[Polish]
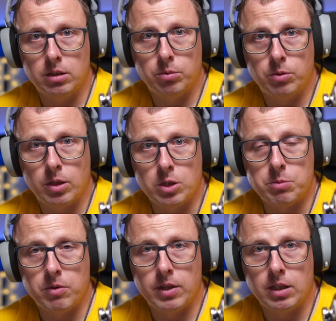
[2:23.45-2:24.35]
to była
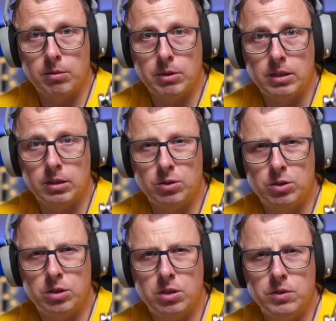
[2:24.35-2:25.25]
rozmowa na temat tego,
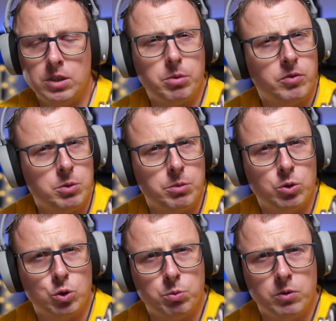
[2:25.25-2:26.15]
czy rzeczywiście powinniśmy
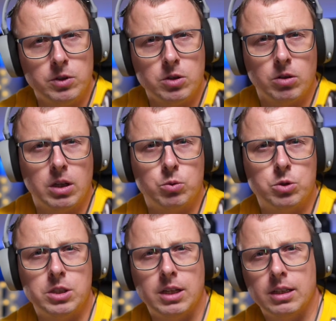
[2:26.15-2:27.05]
już mówić o
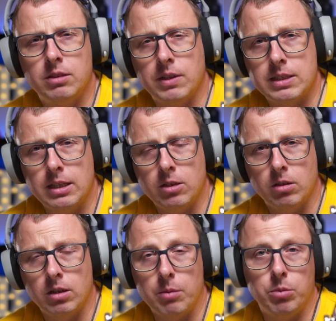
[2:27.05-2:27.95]
nauczycielach
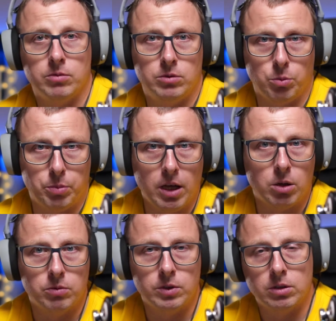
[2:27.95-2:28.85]
2.0 albo
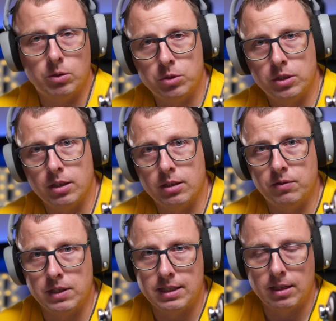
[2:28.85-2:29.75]
dopiero mówić o nauczycielach
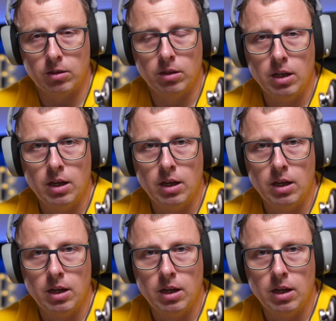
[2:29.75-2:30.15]
2.0,